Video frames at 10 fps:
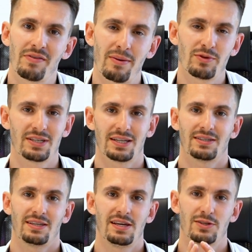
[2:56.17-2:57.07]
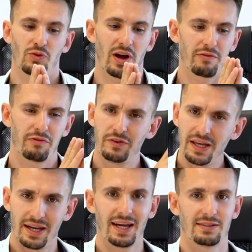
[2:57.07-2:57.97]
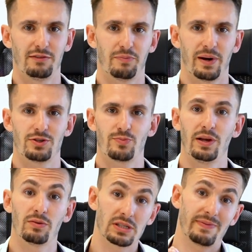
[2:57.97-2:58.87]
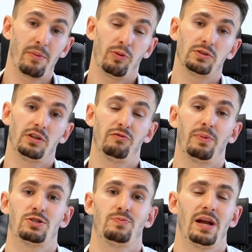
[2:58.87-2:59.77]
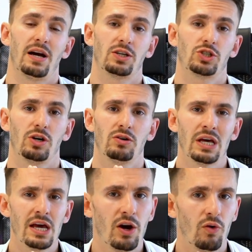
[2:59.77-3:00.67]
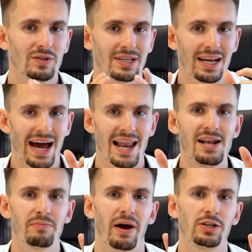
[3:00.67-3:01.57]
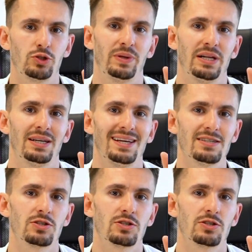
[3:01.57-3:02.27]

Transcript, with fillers: wir haben uns jetzt hier sogar vier Negativbeispiele und zwei Positivbeispiele angeschaut. Und in allen Beispielen ist